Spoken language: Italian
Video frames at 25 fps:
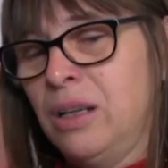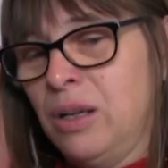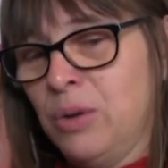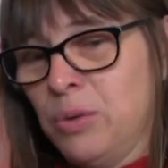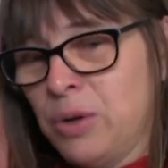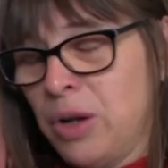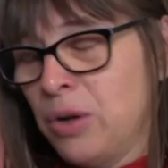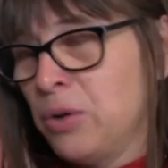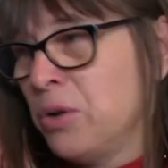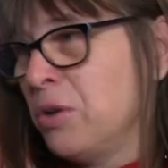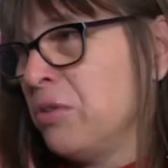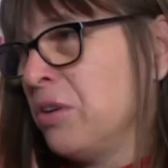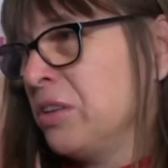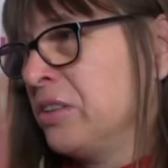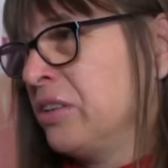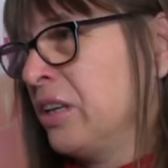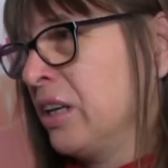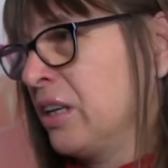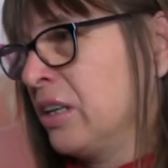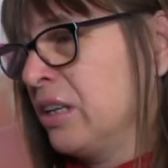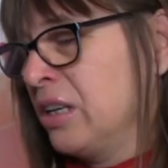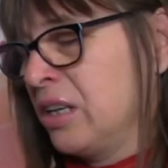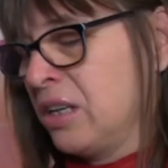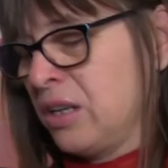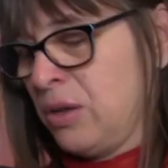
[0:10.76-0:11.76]
è una nuova
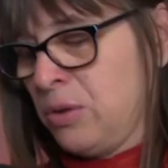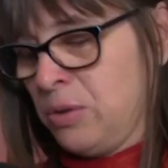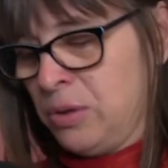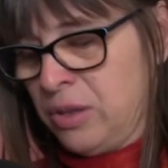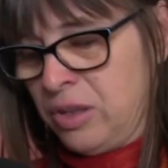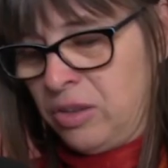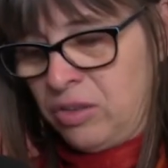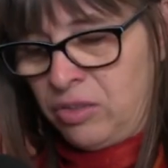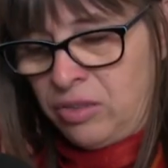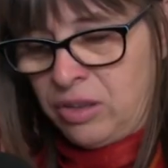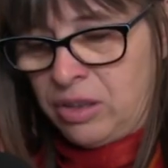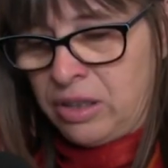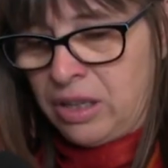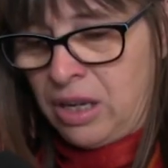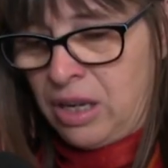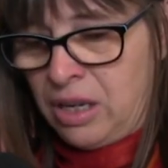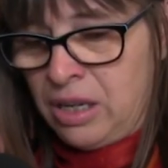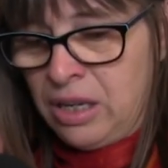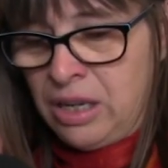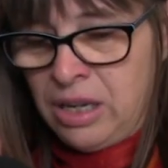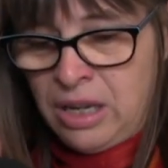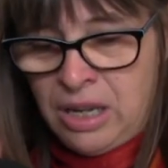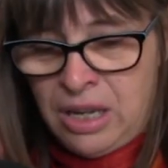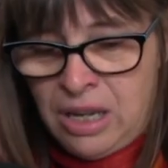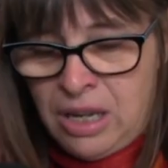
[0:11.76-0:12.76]
tecnica
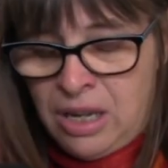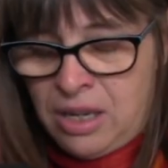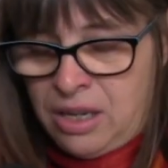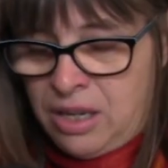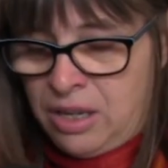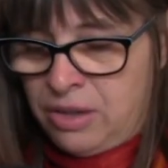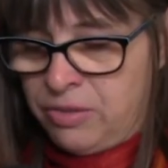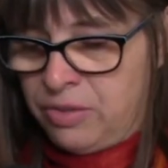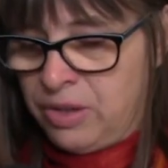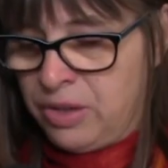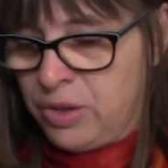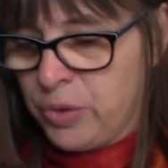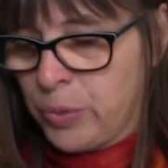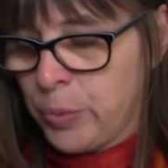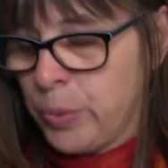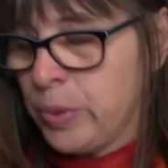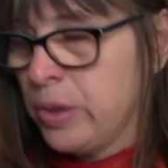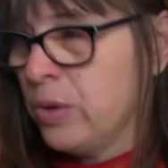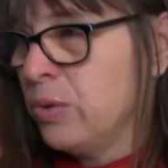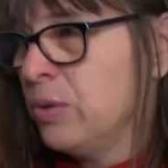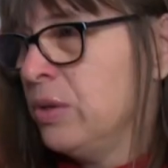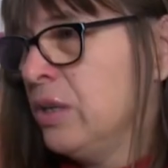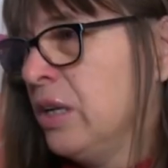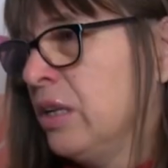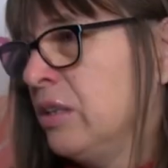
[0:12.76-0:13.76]
olistica. Lei vede
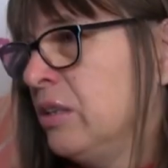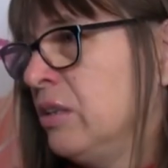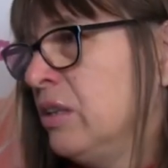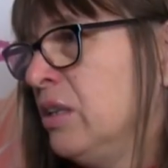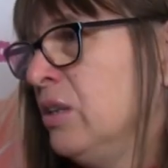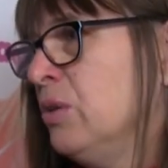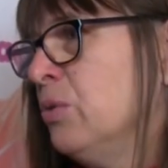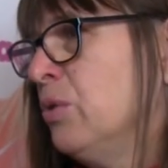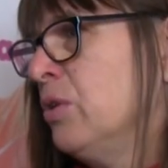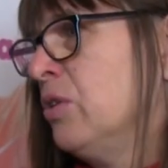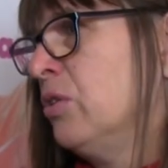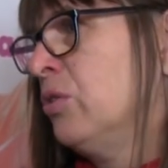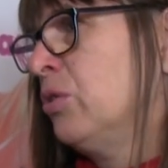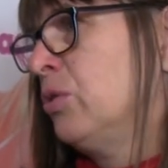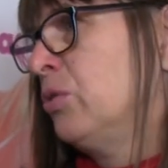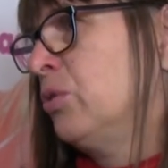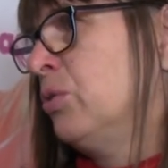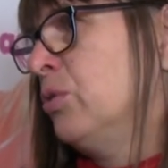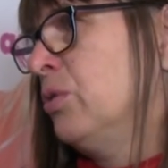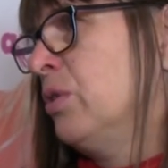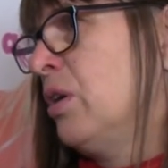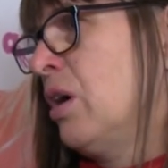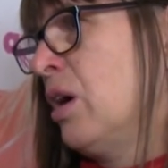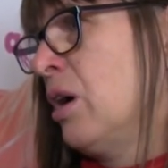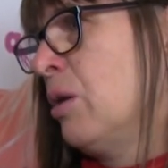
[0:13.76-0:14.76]
qui un lettino e
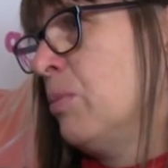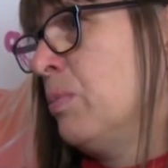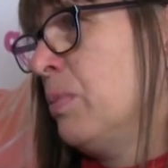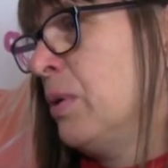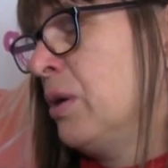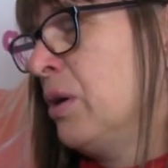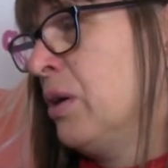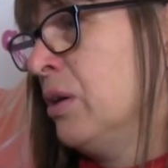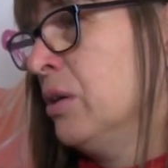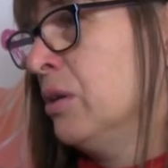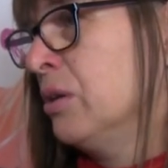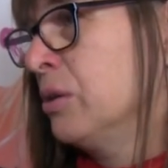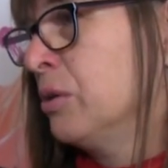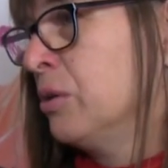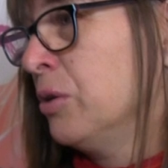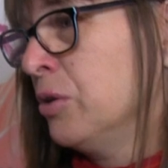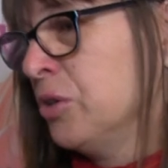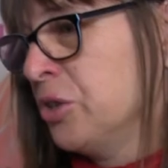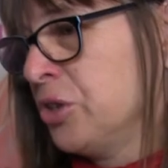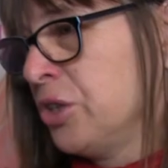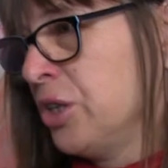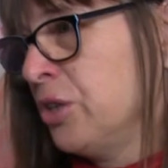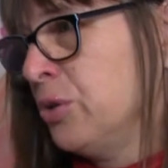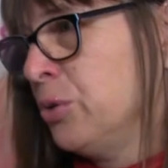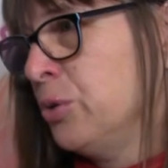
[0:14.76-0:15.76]
sotto un'arpa
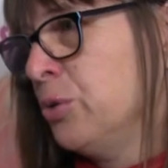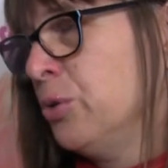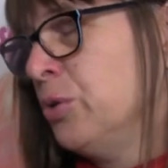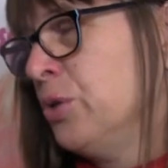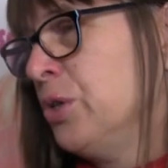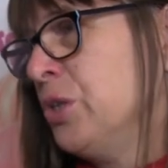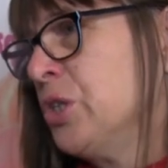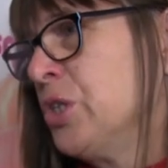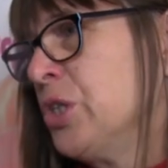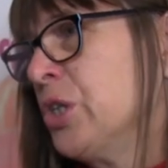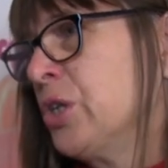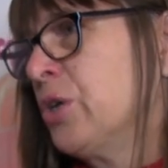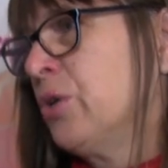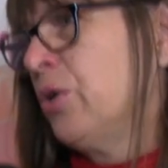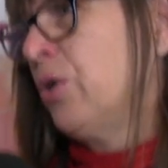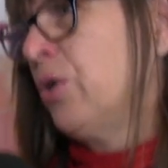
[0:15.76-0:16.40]
con 112